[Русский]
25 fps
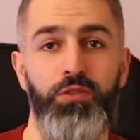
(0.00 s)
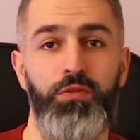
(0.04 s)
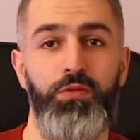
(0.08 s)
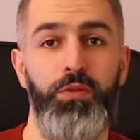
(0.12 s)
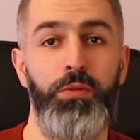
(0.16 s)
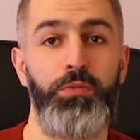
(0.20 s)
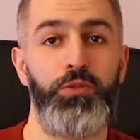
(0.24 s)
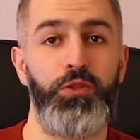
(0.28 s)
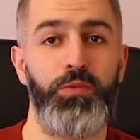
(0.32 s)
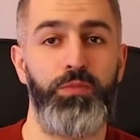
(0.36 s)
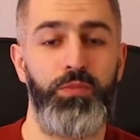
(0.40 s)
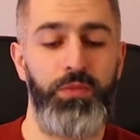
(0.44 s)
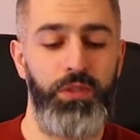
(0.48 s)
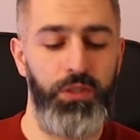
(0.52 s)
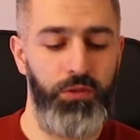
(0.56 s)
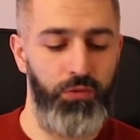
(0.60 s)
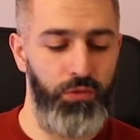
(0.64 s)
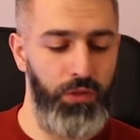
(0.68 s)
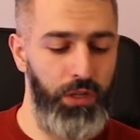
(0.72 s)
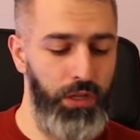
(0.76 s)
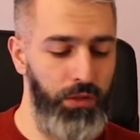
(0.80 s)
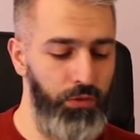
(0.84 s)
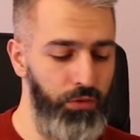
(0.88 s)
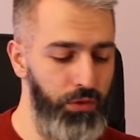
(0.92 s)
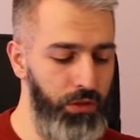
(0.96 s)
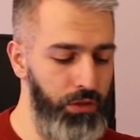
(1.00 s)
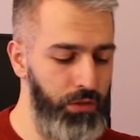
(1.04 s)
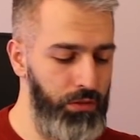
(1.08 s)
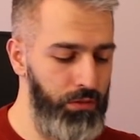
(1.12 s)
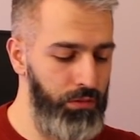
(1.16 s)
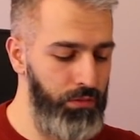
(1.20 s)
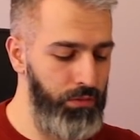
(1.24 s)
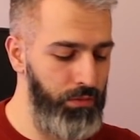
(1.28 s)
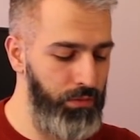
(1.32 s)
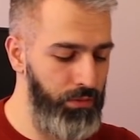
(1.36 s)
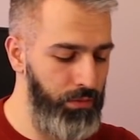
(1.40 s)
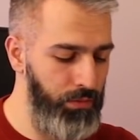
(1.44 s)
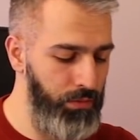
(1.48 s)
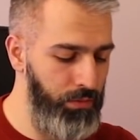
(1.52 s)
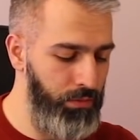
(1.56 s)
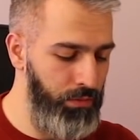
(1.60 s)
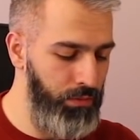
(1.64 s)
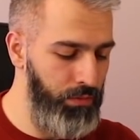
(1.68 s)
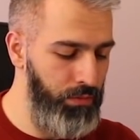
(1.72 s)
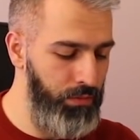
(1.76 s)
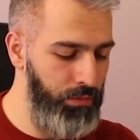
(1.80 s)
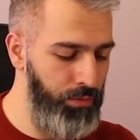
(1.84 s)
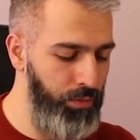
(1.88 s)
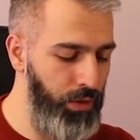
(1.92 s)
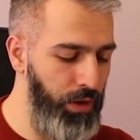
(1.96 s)
ее, в общем, не удалось.
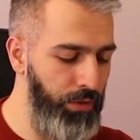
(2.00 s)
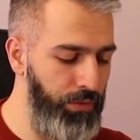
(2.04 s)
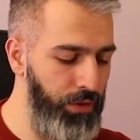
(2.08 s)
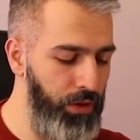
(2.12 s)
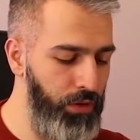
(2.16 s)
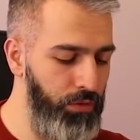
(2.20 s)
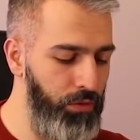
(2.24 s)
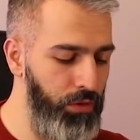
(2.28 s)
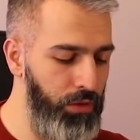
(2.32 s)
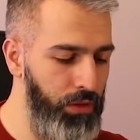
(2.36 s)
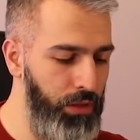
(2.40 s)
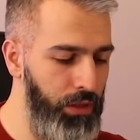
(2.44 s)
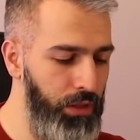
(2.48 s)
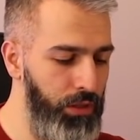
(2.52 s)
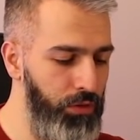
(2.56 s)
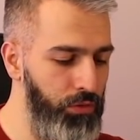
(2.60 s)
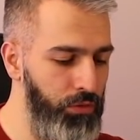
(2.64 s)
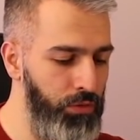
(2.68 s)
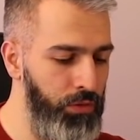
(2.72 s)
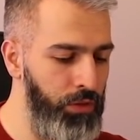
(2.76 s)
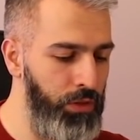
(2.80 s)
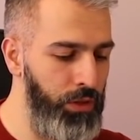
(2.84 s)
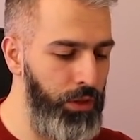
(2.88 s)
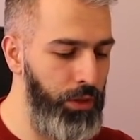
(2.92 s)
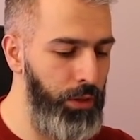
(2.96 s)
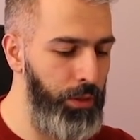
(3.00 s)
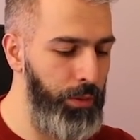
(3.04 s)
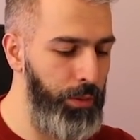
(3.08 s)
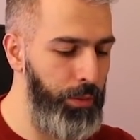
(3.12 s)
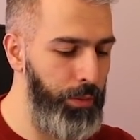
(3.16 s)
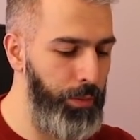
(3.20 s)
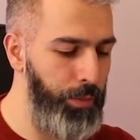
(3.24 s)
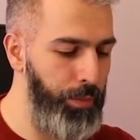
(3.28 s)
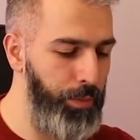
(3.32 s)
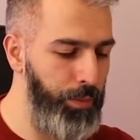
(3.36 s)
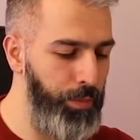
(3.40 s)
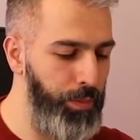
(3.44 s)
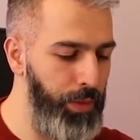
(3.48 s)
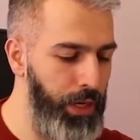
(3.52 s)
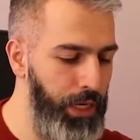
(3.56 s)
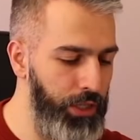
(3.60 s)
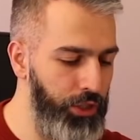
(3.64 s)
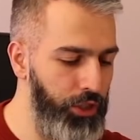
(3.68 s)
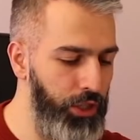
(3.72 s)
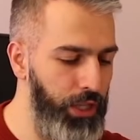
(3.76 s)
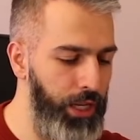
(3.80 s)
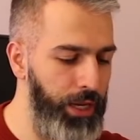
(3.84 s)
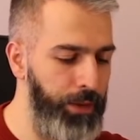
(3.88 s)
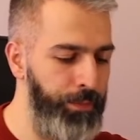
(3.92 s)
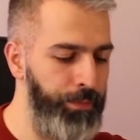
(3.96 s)
Проверку на эту
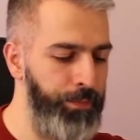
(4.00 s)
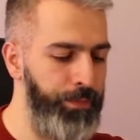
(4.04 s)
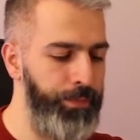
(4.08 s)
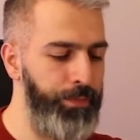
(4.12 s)
прошла.